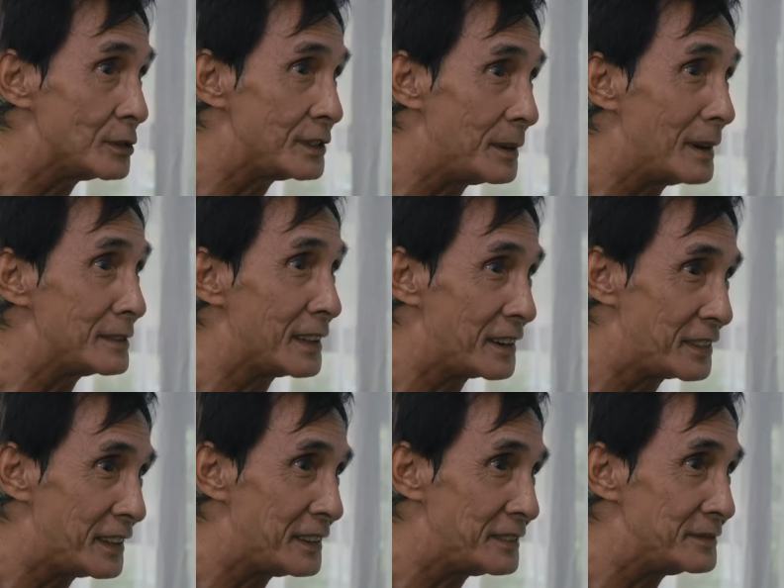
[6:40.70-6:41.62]
po si Mang
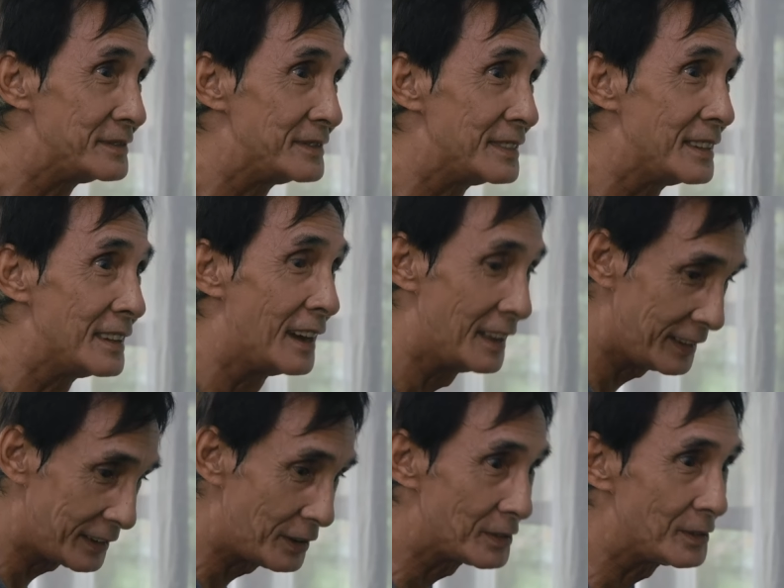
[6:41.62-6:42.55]
Narding.
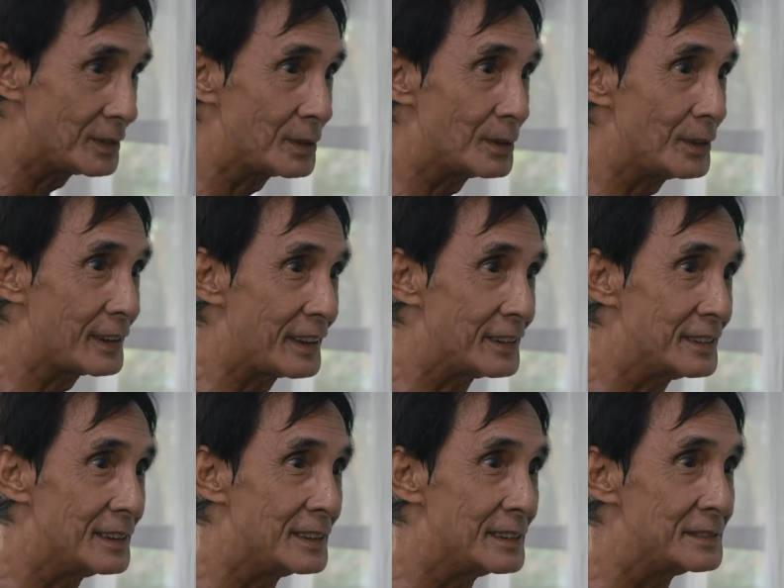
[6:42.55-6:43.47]
Halika kayo, tuloy kayo.
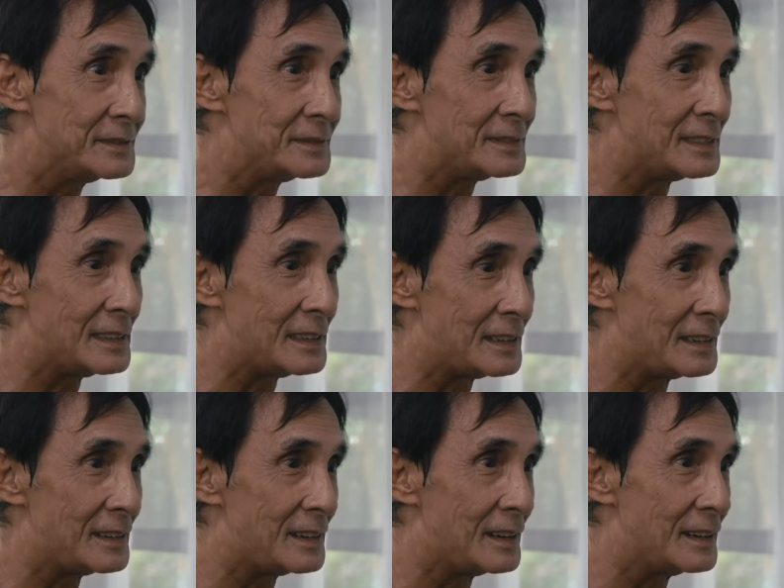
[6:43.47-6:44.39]
Kaibigan
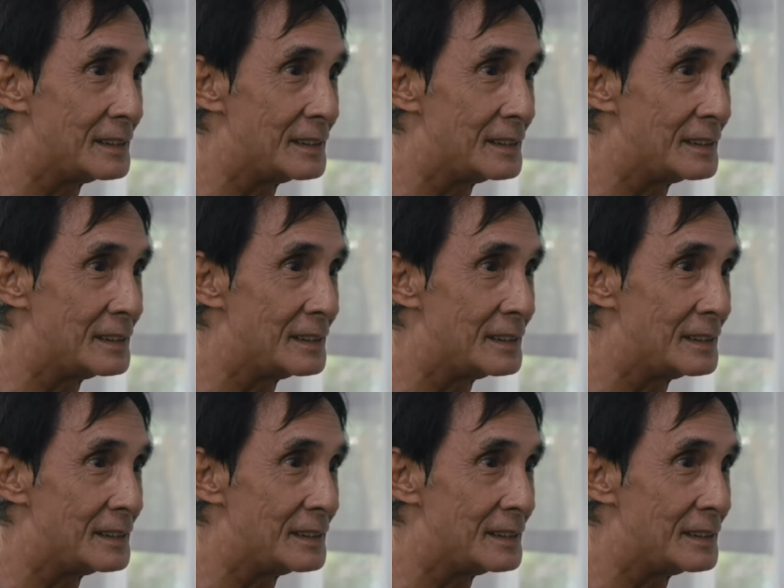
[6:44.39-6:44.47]
ko po